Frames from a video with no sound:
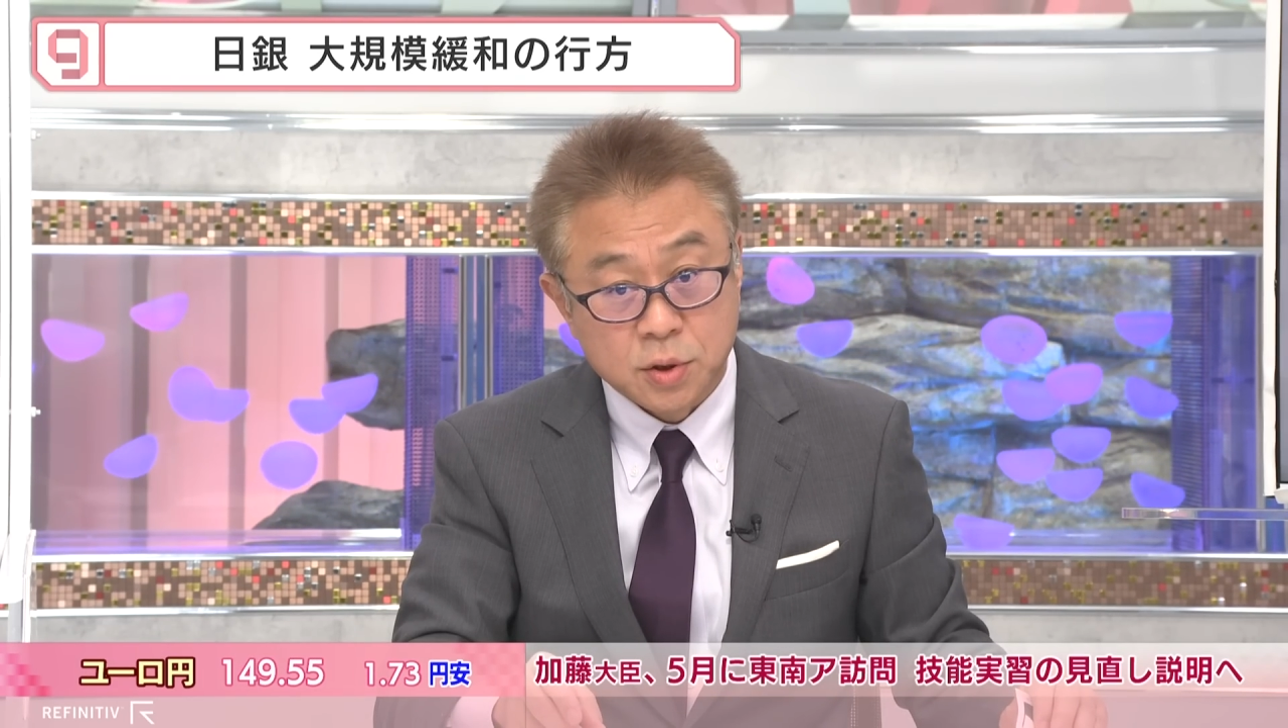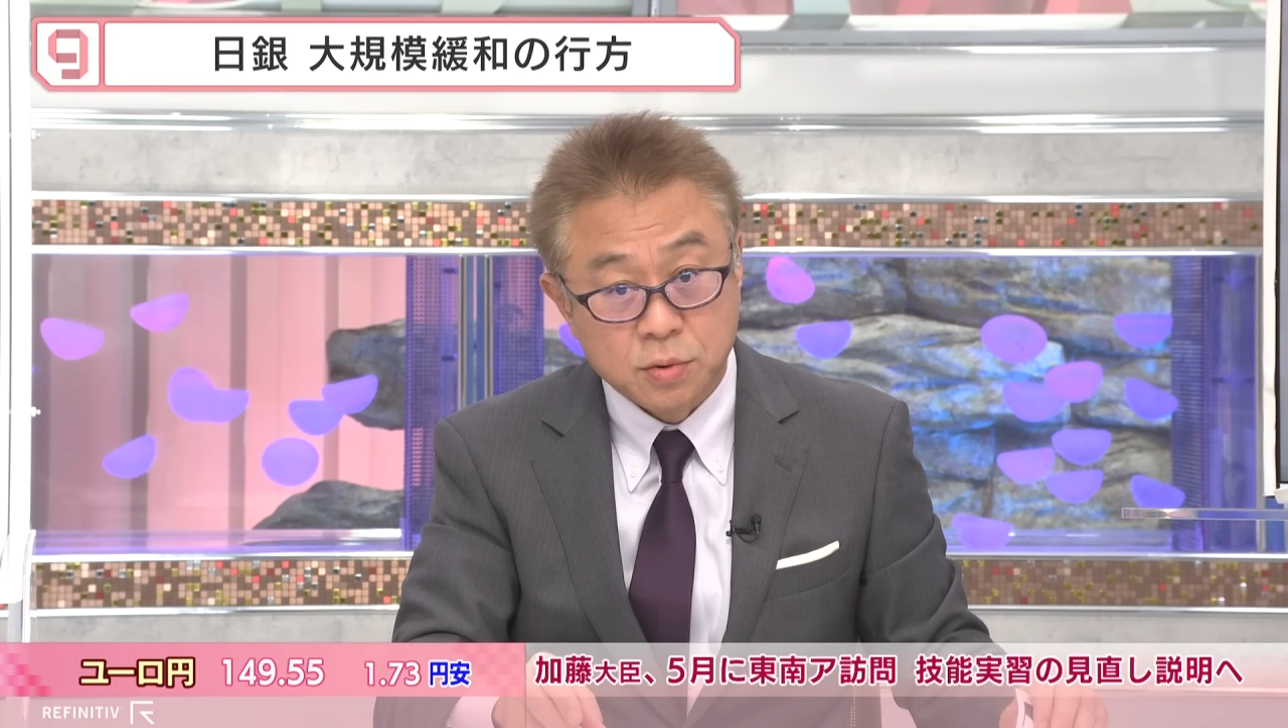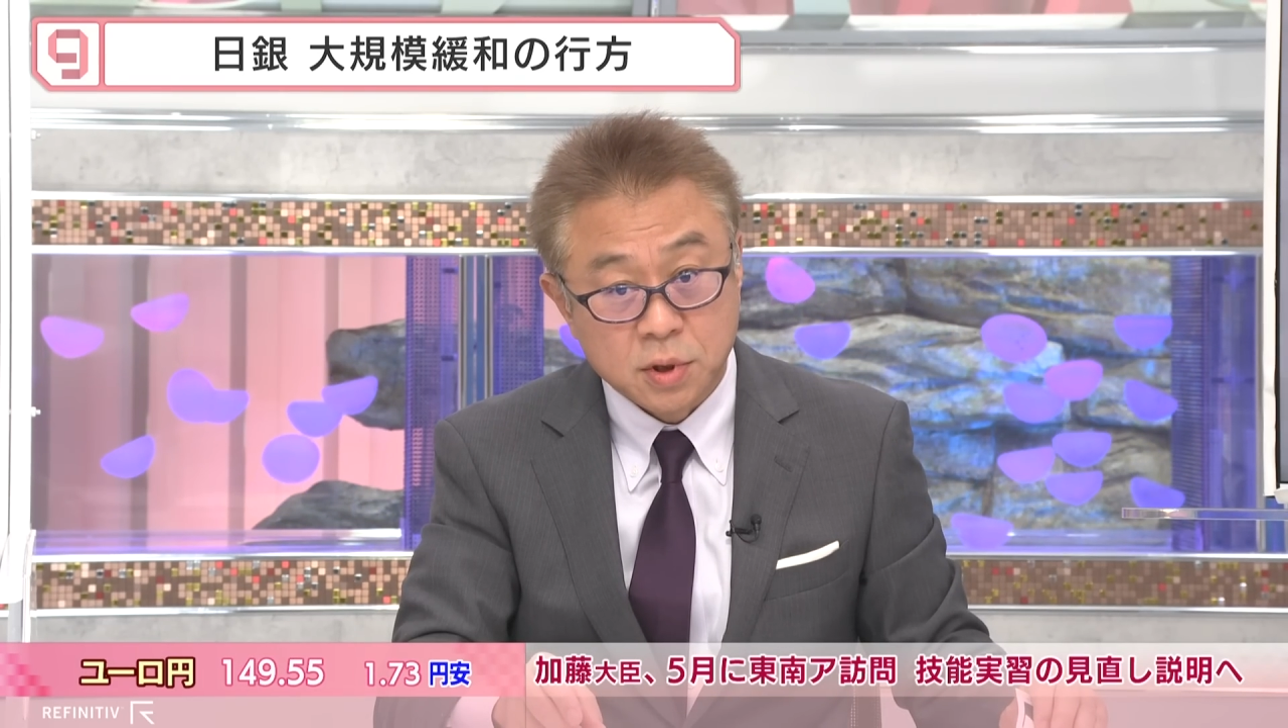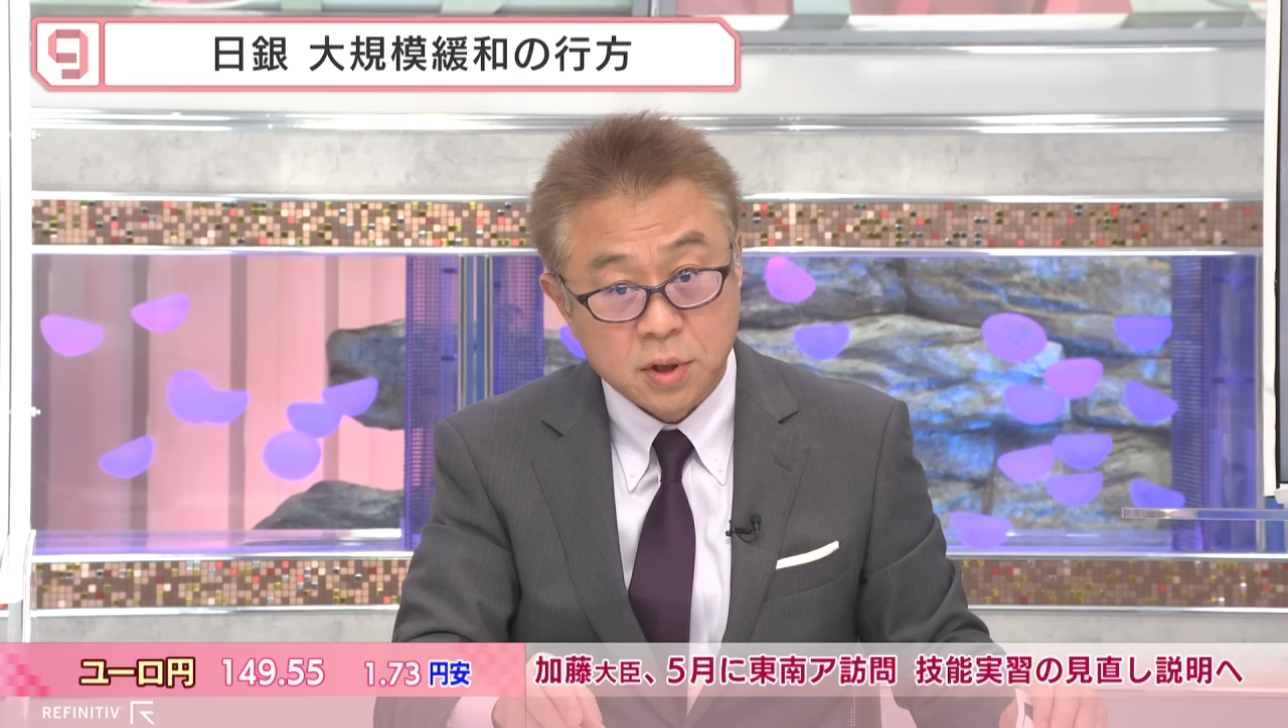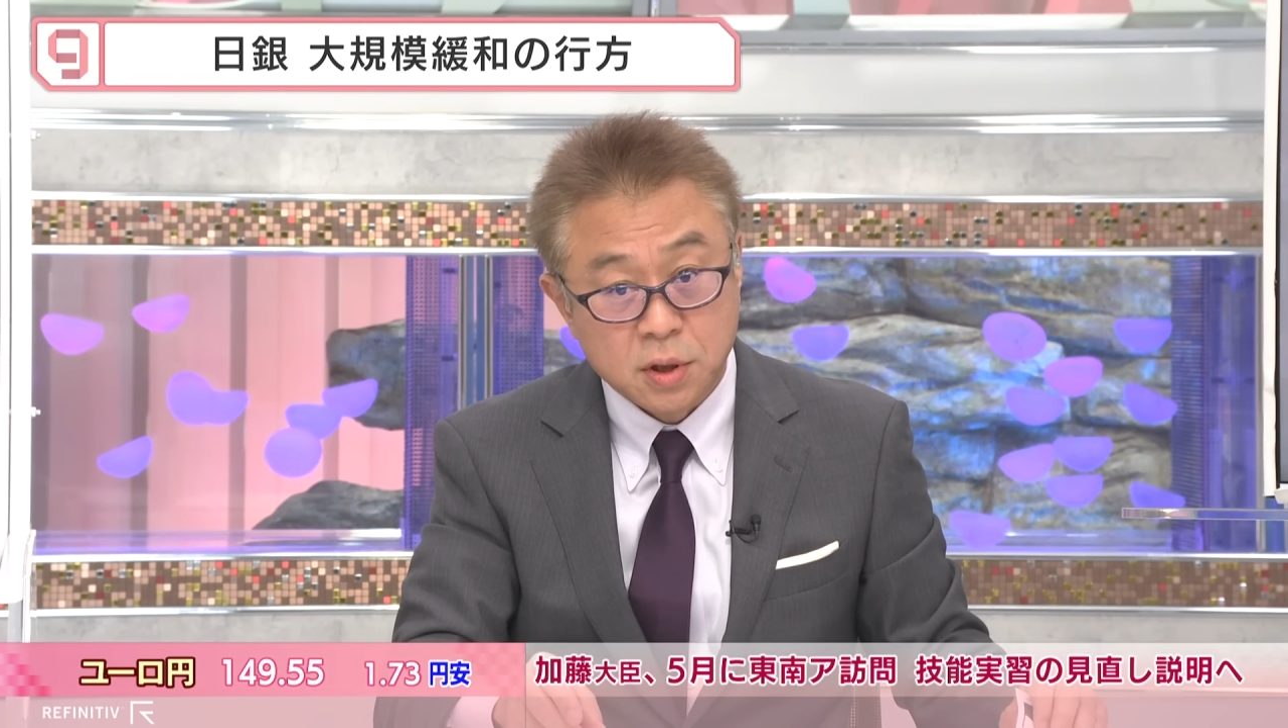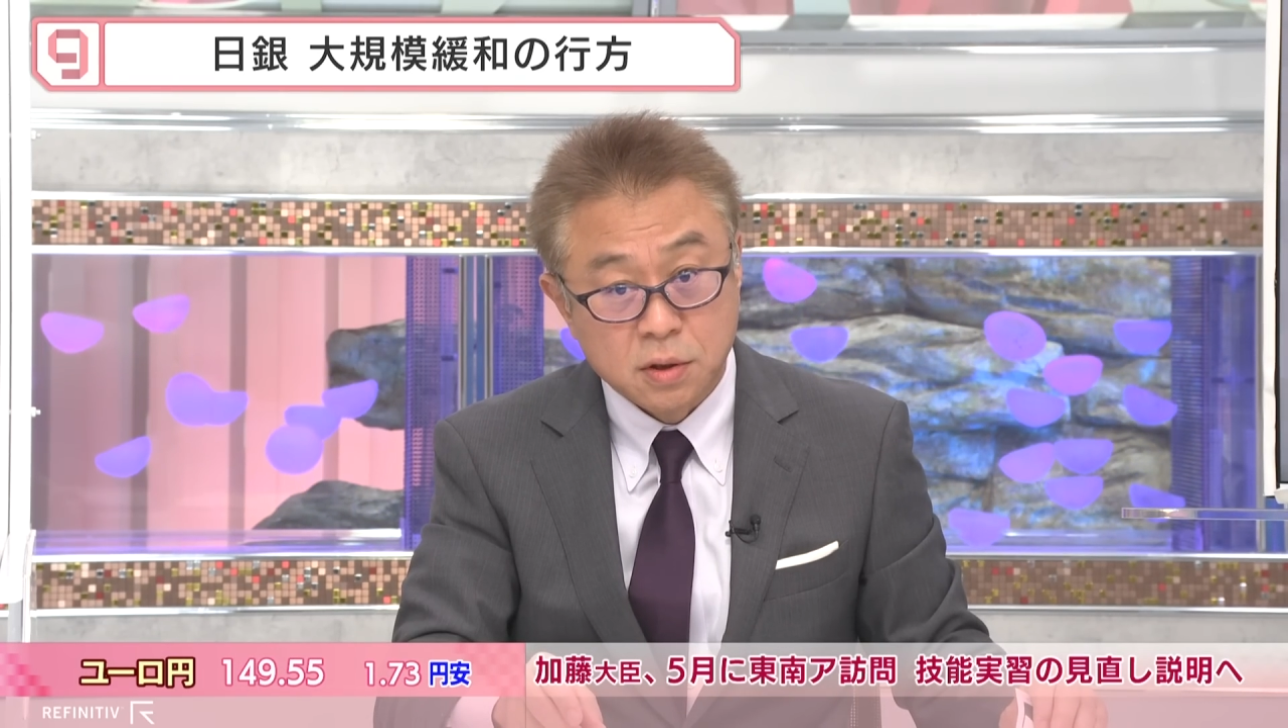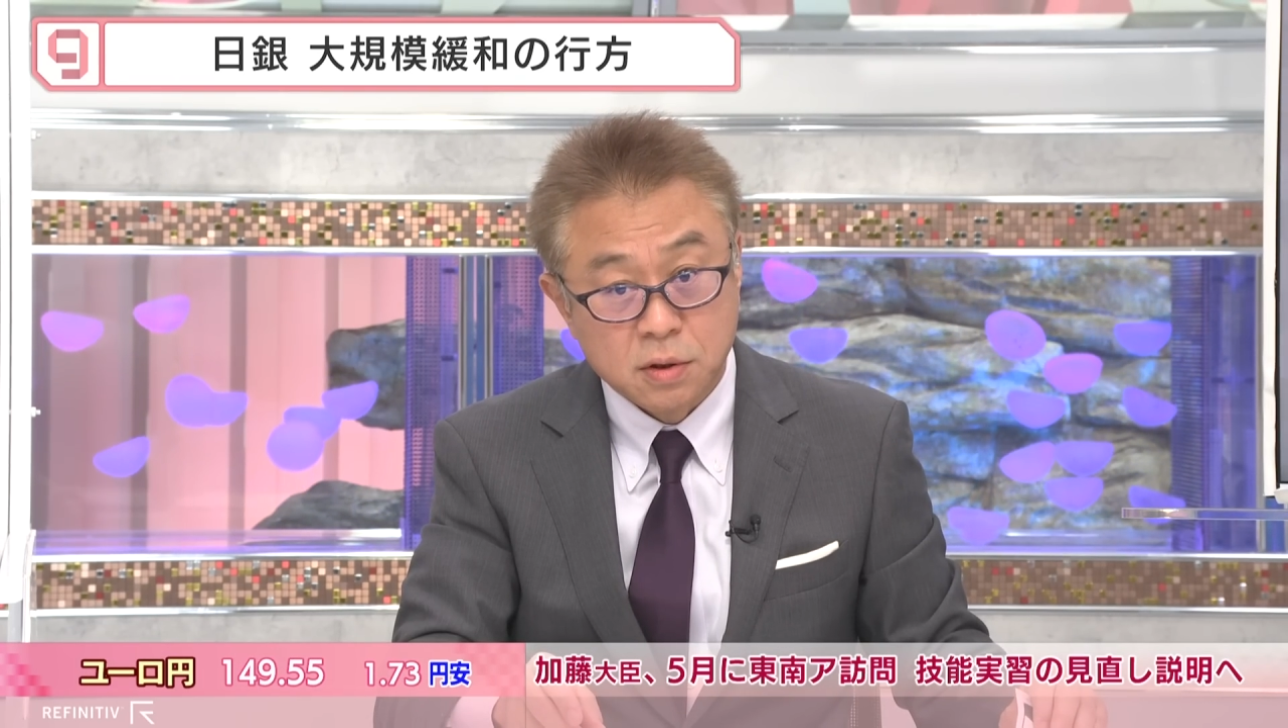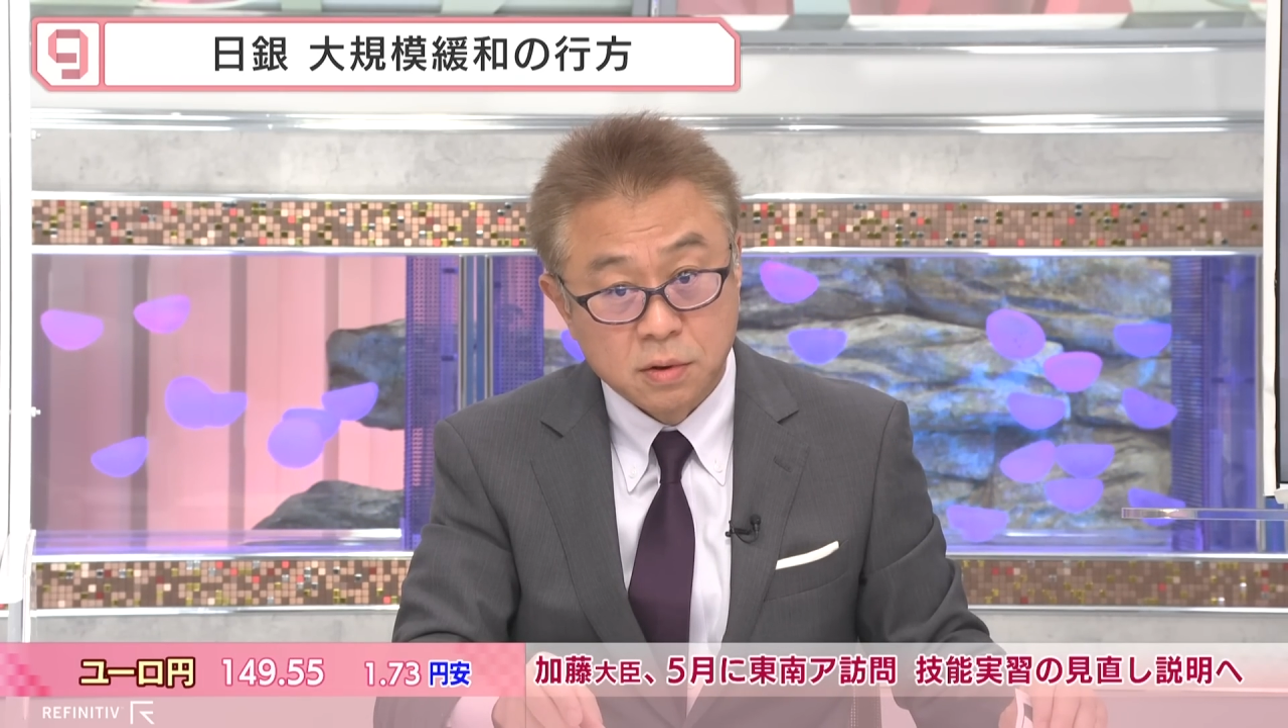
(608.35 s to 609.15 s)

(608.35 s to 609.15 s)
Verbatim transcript: 長期金